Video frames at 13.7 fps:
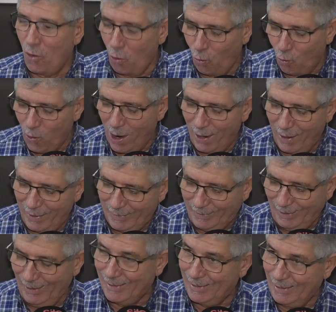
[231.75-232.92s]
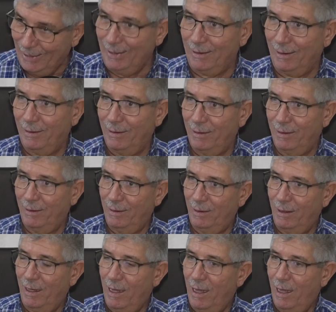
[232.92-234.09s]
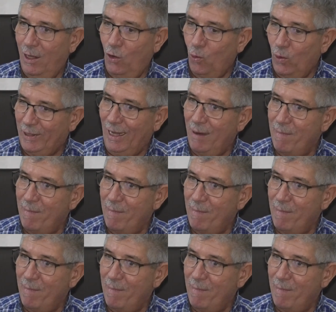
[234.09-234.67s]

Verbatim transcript: هو تحسين الوضع